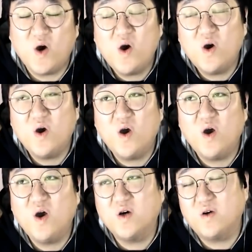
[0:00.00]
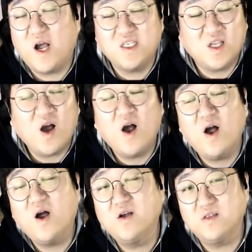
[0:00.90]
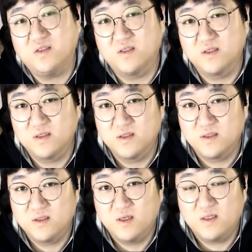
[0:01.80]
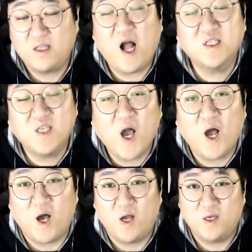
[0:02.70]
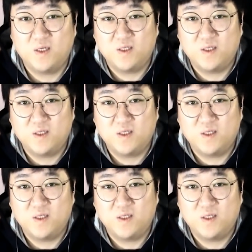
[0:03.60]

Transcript: 좋아서 아 목소리를 좀 굵게 하세요 닥쳐!